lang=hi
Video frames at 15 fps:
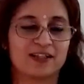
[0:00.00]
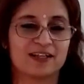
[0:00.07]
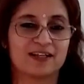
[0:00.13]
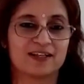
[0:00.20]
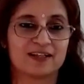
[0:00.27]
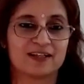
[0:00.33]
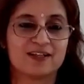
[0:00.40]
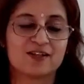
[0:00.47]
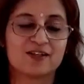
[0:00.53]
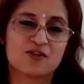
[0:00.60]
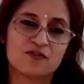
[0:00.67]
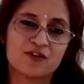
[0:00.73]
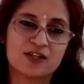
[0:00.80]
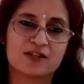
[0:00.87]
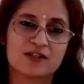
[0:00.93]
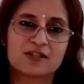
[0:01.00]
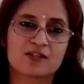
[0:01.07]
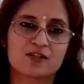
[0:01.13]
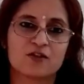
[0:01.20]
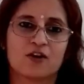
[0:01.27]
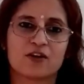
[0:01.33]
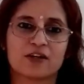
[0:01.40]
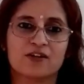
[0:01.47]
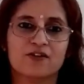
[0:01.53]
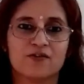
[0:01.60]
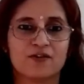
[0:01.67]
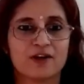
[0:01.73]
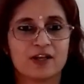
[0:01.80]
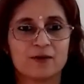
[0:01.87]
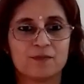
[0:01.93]
है सो वी आर जस्ट कॉटन
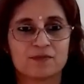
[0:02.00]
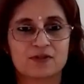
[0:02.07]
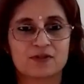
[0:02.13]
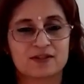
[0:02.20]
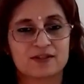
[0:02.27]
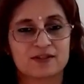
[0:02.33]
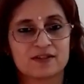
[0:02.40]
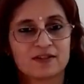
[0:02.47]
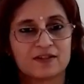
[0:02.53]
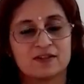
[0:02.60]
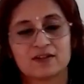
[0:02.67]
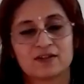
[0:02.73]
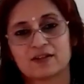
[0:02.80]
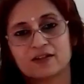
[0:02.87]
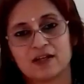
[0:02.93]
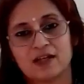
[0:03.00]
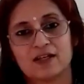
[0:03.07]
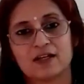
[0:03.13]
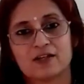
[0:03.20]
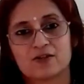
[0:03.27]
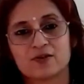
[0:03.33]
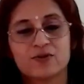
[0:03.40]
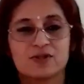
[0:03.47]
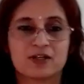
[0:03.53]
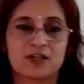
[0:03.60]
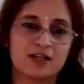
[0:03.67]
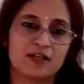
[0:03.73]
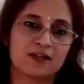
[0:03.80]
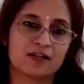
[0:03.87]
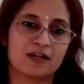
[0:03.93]
ड्रीम्स कल का सोच रहे
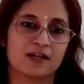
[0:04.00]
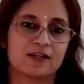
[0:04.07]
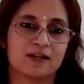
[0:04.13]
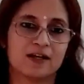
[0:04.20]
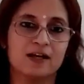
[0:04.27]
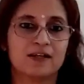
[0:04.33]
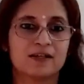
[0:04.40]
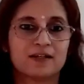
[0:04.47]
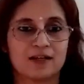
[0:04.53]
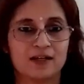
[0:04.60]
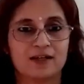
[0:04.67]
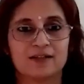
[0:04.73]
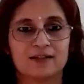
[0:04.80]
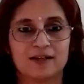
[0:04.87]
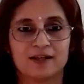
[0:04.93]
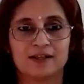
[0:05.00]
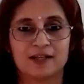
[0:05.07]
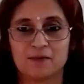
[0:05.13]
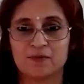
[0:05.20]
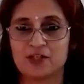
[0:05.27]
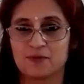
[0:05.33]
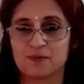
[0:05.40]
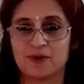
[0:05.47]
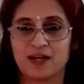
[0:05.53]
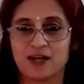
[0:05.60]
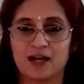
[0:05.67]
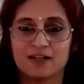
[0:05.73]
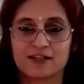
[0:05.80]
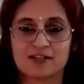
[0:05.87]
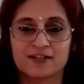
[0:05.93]
हैं कल कल कल कल के बीच में
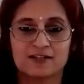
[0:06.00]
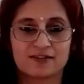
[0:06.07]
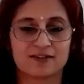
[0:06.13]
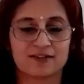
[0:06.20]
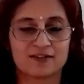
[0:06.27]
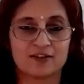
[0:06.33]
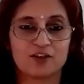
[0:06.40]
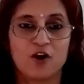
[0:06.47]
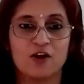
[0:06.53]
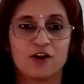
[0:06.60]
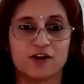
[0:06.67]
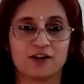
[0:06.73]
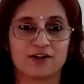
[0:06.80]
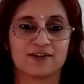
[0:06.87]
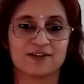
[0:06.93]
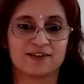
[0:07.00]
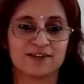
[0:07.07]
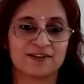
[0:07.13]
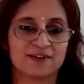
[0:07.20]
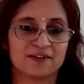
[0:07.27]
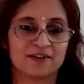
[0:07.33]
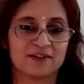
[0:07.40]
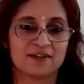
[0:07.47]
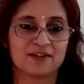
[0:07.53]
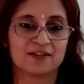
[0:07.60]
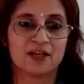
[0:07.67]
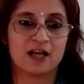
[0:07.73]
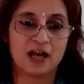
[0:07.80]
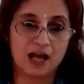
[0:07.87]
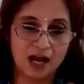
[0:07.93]
आज गॉन
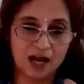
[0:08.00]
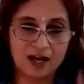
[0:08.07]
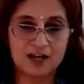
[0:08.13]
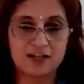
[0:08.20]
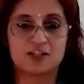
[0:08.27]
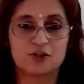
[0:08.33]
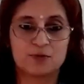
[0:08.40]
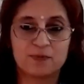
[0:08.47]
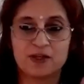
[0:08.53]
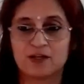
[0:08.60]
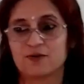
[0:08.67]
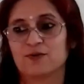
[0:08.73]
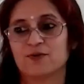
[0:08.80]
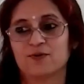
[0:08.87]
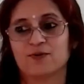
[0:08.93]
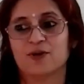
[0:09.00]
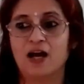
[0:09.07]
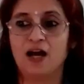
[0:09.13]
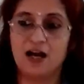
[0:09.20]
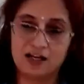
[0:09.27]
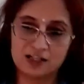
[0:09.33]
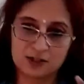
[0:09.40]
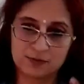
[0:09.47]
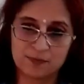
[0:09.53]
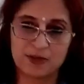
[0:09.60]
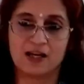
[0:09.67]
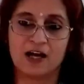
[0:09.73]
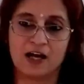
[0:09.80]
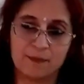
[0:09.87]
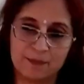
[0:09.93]
आज में रहो आज
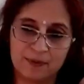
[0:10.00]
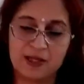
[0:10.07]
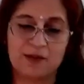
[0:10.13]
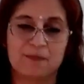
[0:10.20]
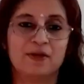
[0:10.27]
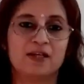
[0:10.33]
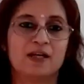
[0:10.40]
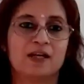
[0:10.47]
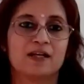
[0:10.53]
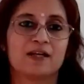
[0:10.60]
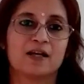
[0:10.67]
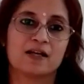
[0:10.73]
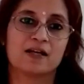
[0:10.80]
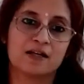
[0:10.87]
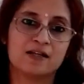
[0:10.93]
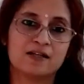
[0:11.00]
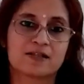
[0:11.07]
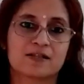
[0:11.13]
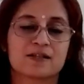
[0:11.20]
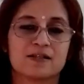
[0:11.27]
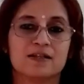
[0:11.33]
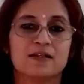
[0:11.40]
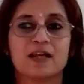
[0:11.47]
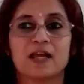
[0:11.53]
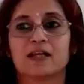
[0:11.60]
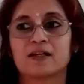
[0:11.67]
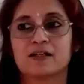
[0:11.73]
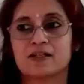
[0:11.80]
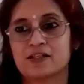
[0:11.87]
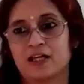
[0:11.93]
में अभी में रहना इज
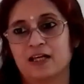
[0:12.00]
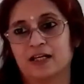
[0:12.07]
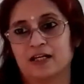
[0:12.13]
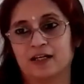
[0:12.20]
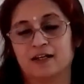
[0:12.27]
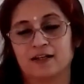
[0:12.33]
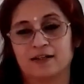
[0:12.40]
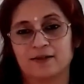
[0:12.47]
लाइक अ चाइल्ड